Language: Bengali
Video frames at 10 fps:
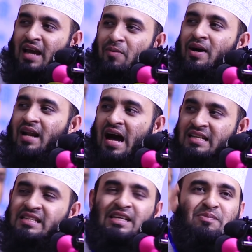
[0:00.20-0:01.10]
আমার
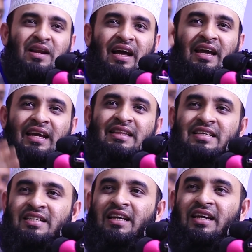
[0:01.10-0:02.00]
আজীব লাগে এই
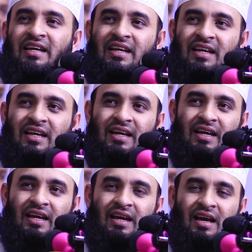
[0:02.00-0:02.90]
দেশে
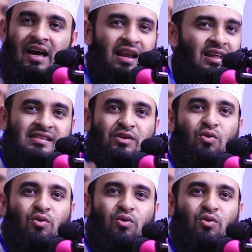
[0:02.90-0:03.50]
আল্লাহ যে